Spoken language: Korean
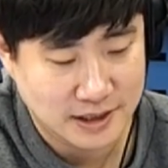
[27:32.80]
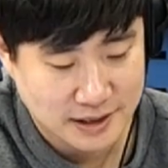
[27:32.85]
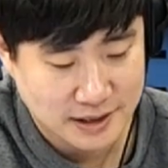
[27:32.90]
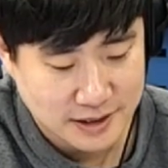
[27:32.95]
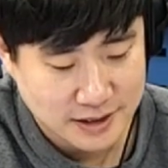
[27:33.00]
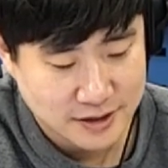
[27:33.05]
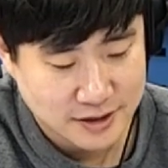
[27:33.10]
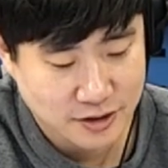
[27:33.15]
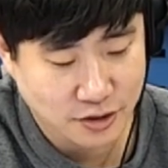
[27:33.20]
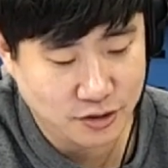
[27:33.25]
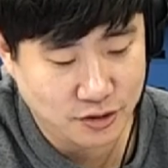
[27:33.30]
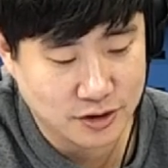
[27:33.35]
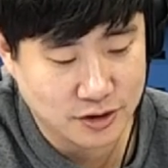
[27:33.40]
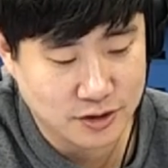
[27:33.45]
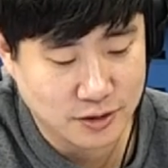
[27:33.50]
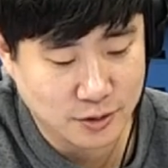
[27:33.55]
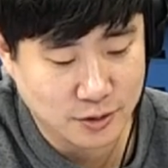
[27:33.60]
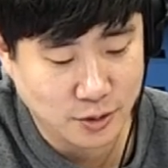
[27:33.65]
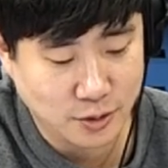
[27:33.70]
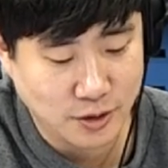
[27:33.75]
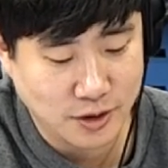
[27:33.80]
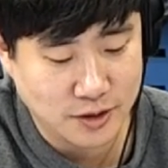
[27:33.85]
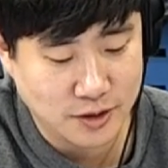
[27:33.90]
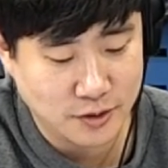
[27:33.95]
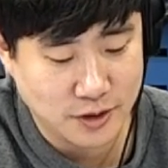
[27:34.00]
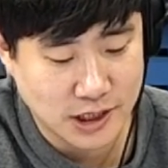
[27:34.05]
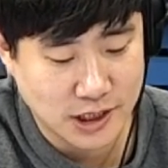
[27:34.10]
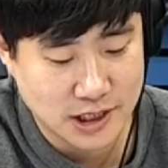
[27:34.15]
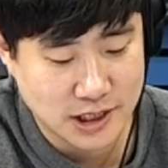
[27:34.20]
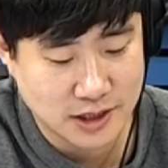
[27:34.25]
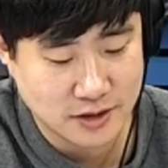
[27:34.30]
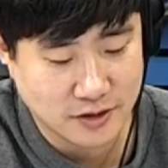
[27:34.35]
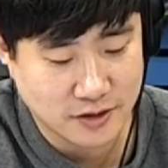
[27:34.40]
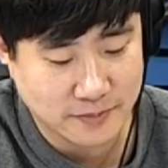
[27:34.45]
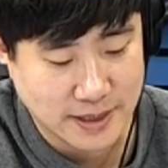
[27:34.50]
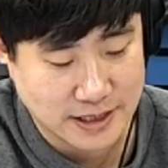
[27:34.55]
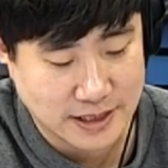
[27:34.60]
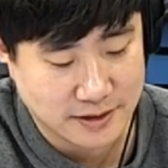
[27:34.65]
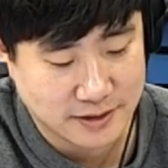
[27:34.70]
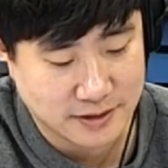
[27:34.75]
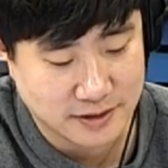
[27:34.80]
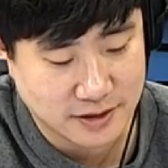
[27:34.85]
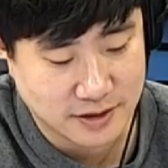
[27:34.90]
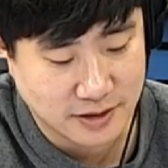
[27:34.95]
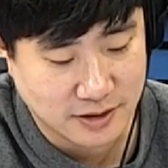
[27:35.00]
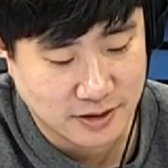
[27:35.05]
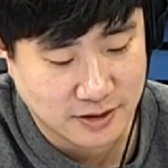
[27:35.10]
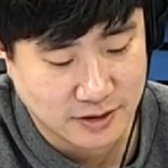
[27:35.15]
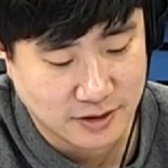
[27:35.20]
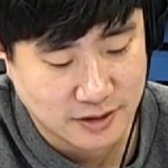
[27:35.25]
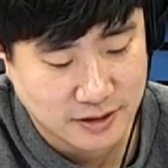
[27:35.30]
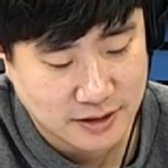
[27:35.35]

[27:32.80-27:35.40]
저희들 에서 토요일 일요일에 신경을 많이 쓰죠.